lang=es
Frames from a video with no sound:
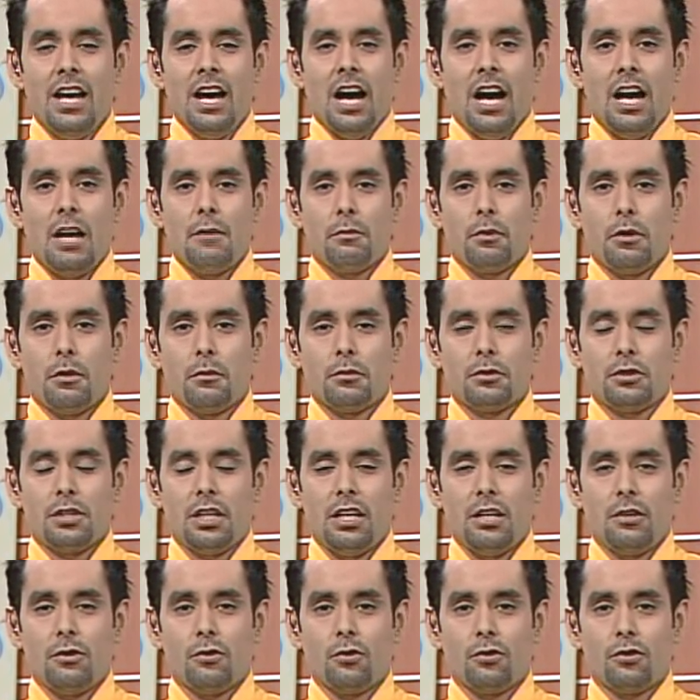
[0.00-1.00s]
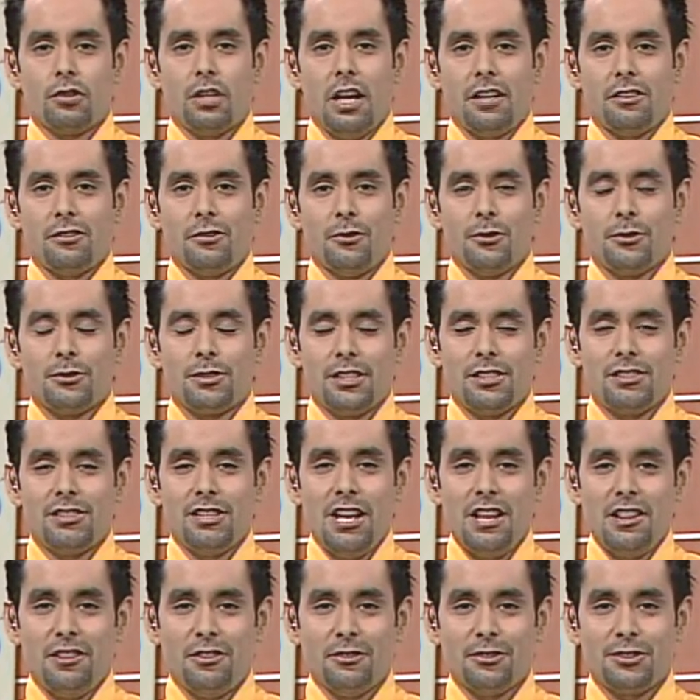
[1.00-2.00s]
ahí podemos estar en contacto los
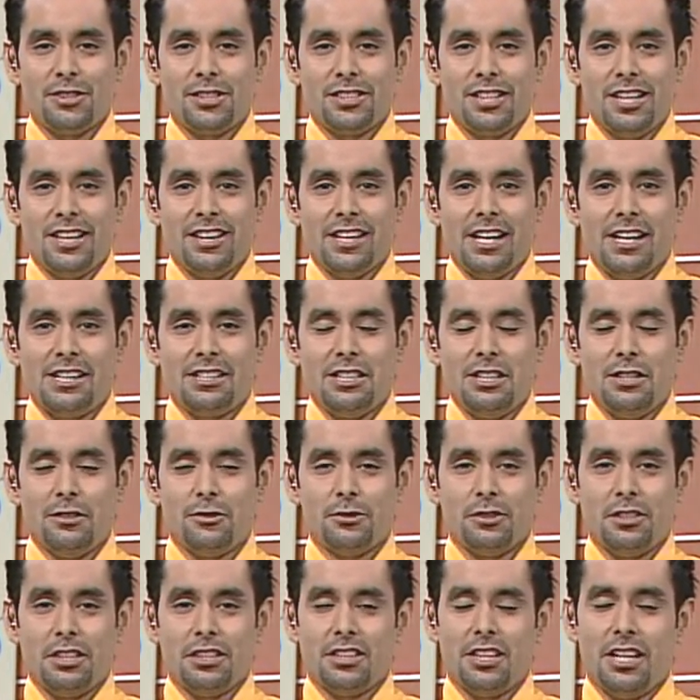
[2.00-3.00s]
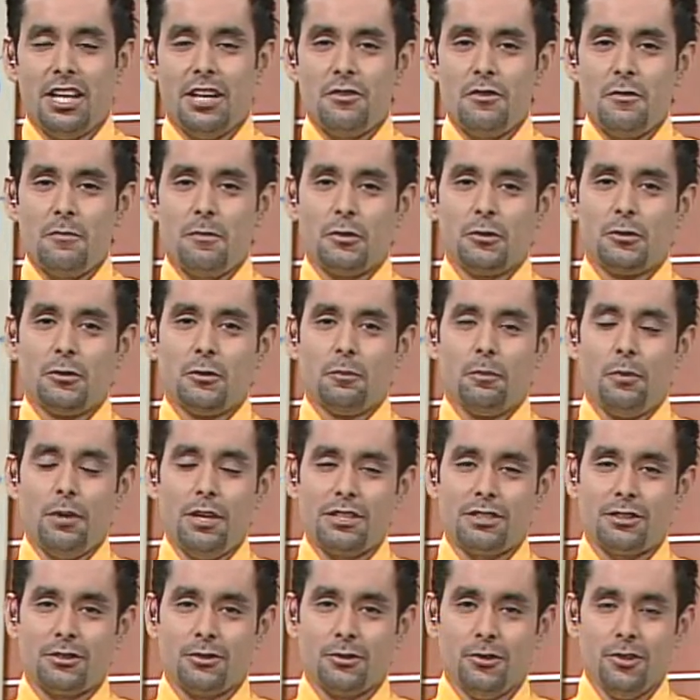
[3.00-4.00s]
365 días del año y por
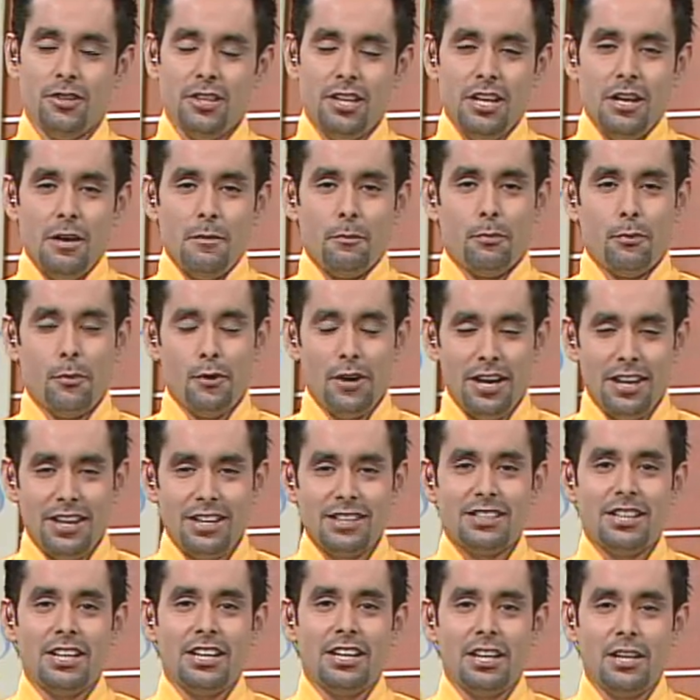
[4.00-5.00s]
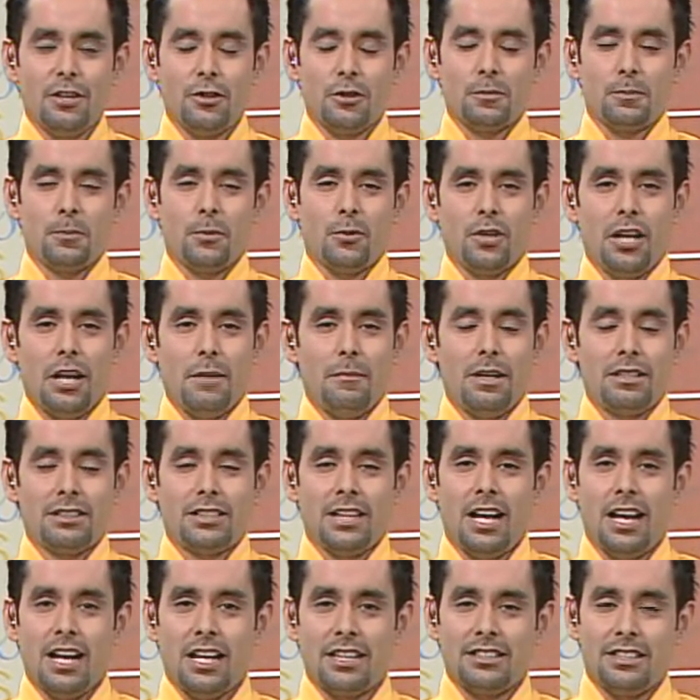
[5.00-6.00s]
supuesto puede seguir los programas
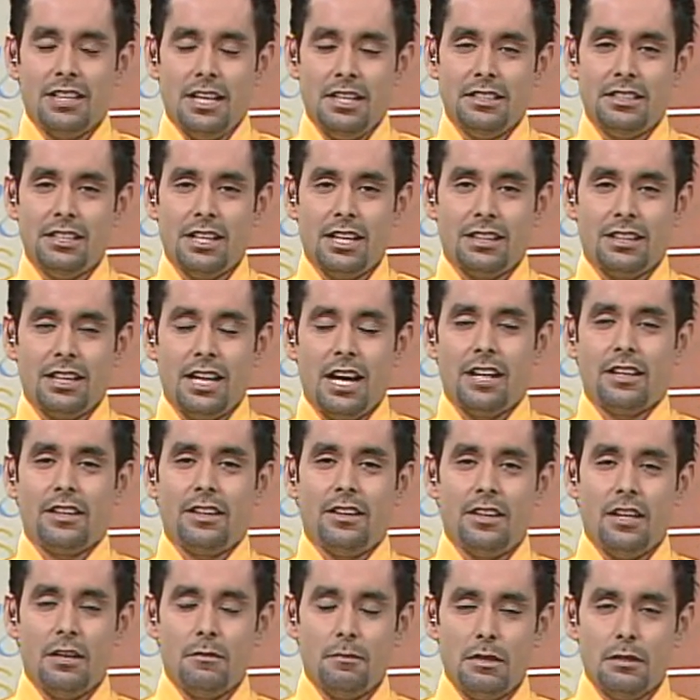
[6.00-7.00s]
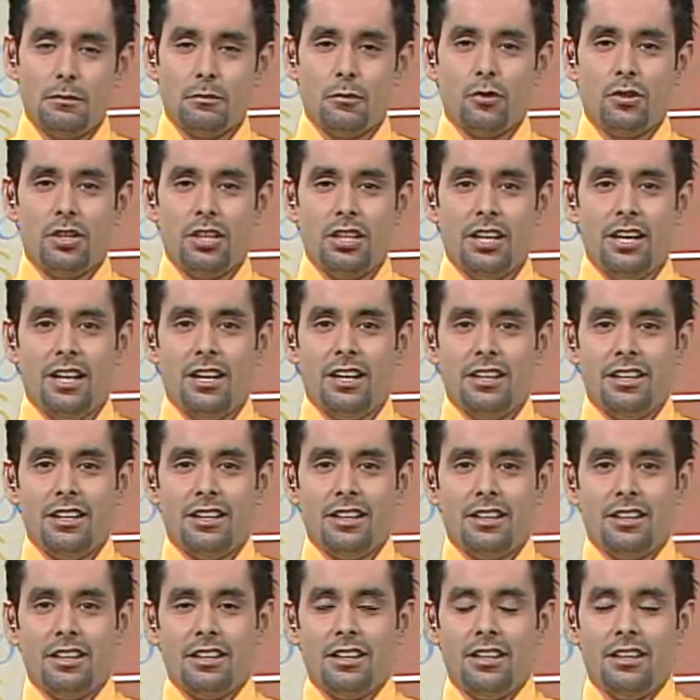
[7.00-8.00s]
a las 6 de la tarde del mismo día
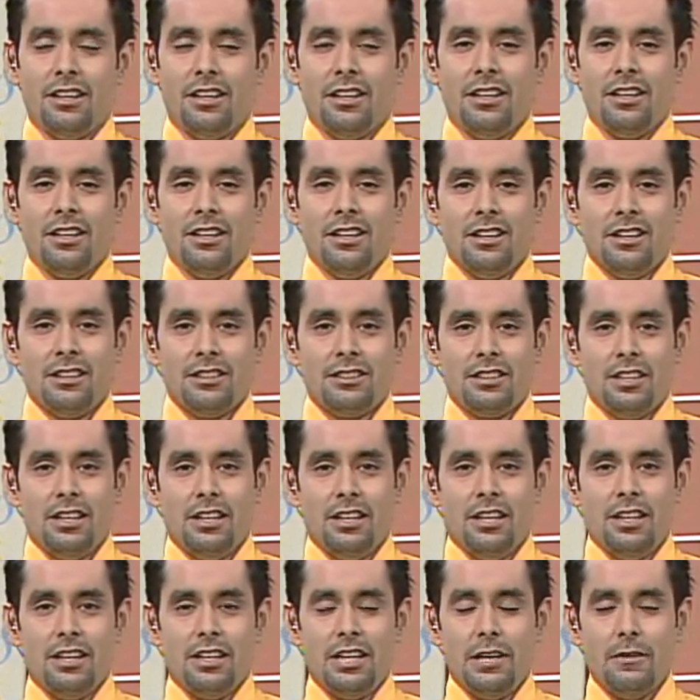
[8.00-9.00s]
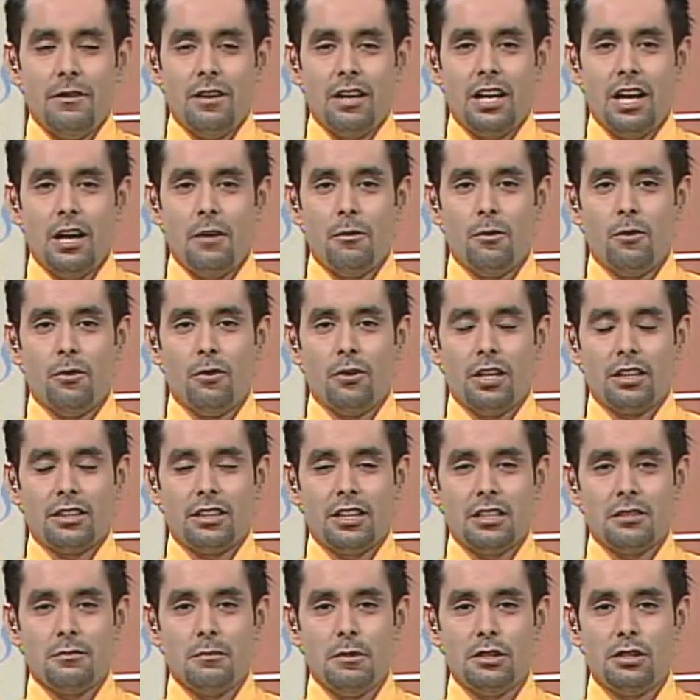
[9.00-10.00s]
en que se lleva a cabo la
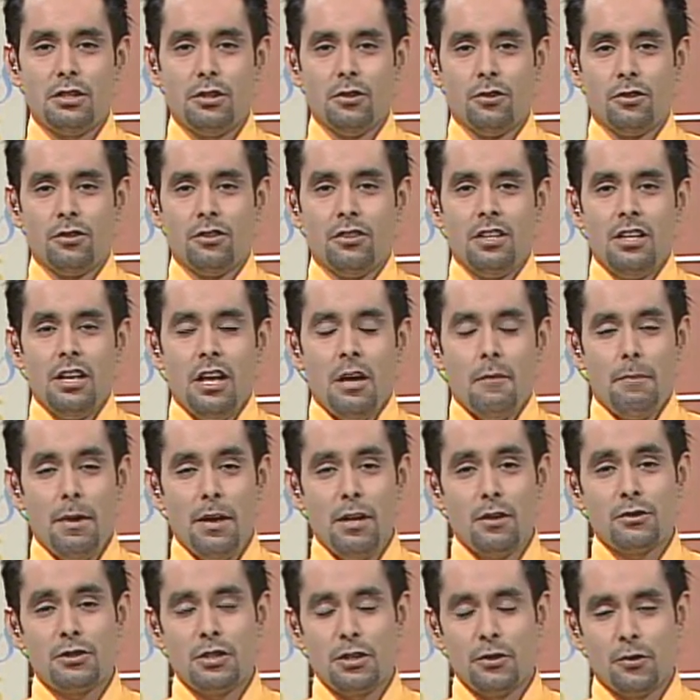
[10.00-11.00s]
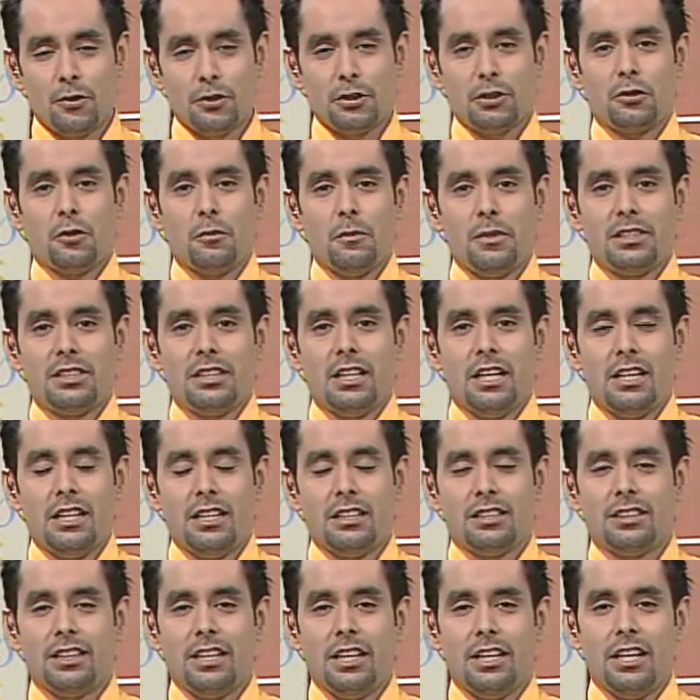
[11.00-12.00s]
transmisión, pero sin cortes
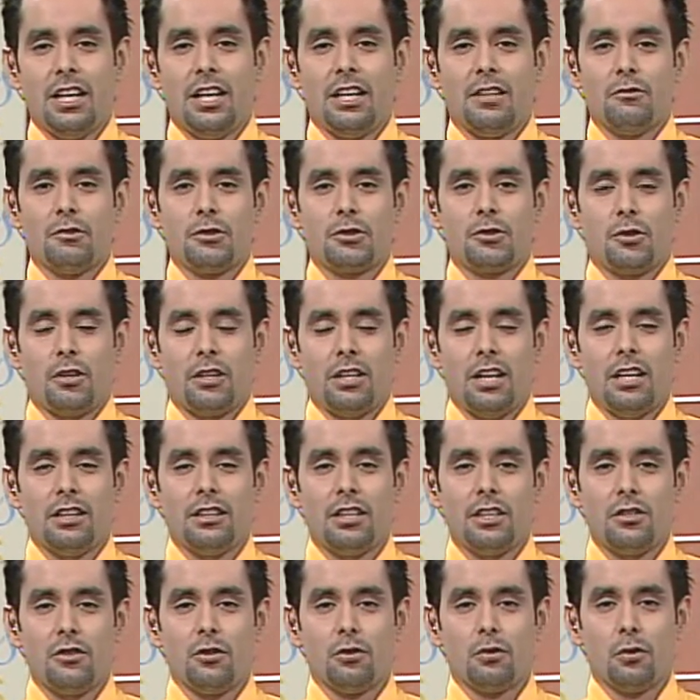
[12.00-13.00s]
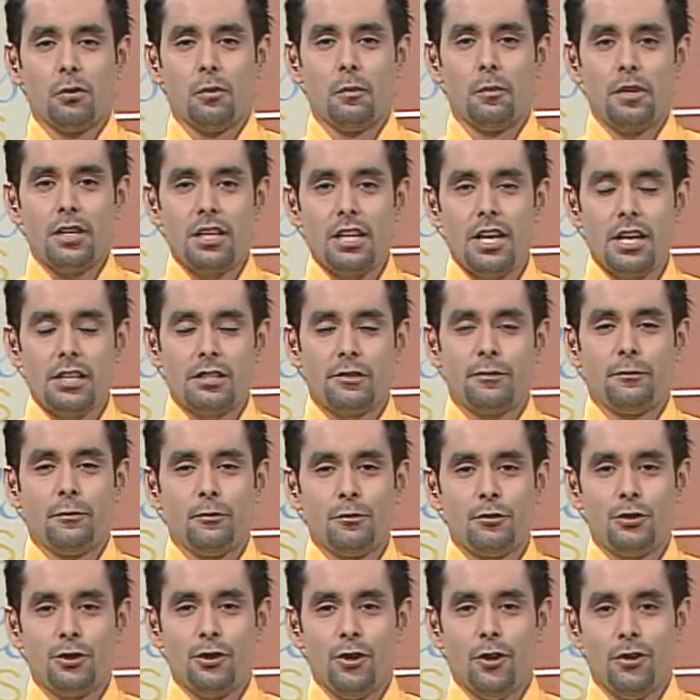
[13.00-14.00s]
comerciales en nuestro canal de YouTube y es
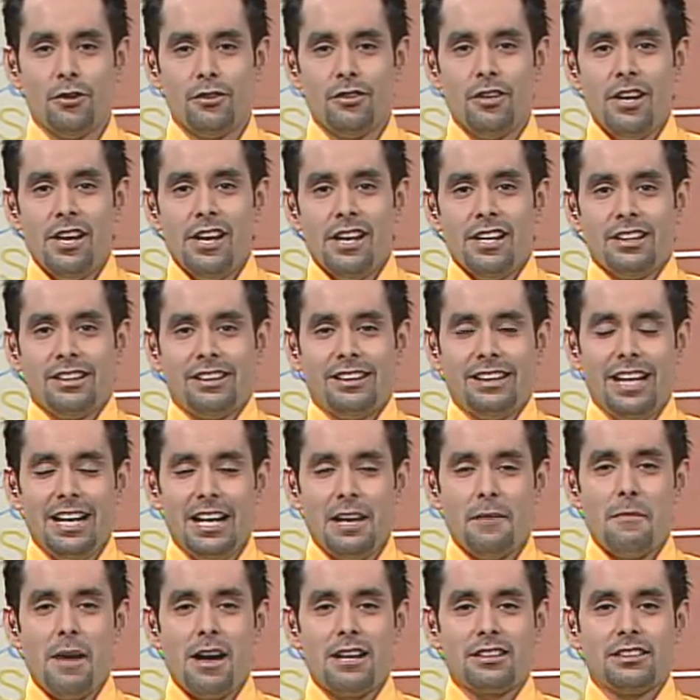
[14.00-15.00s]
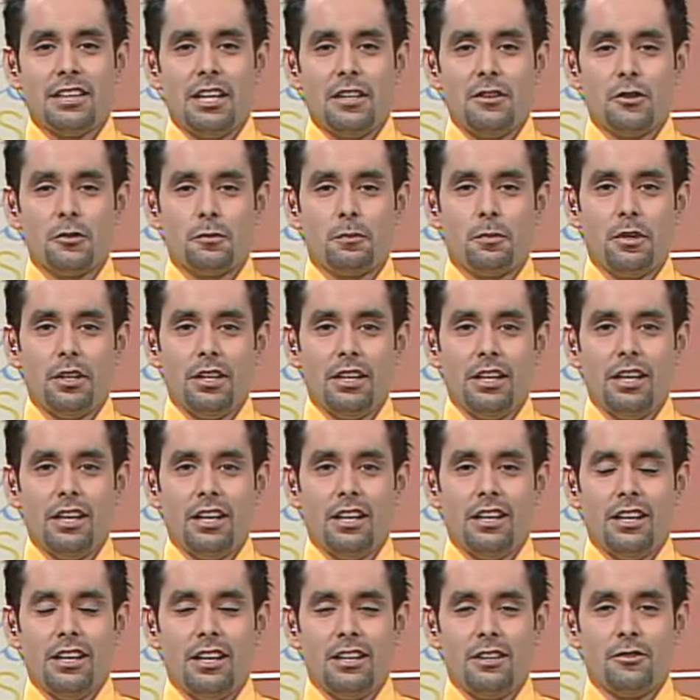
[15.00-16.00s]
Fusión Telemax. Ahí nos
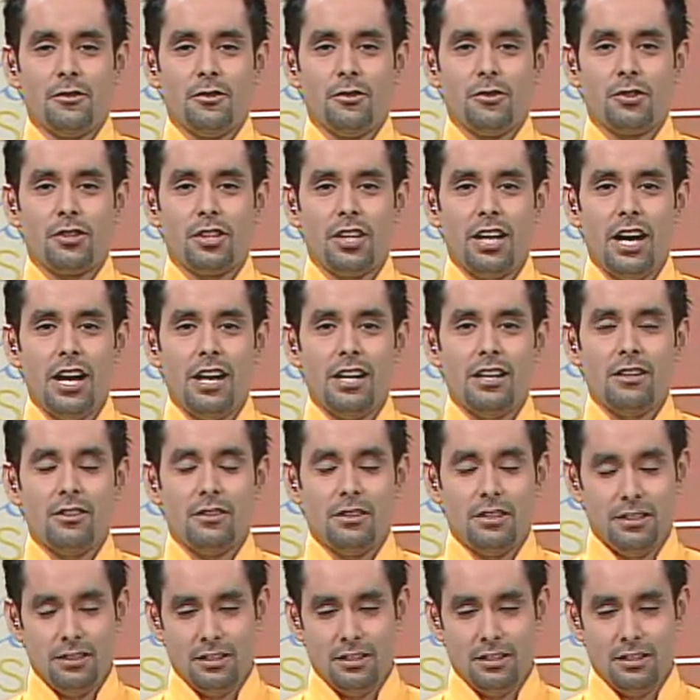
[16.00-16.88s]
puede encontrar.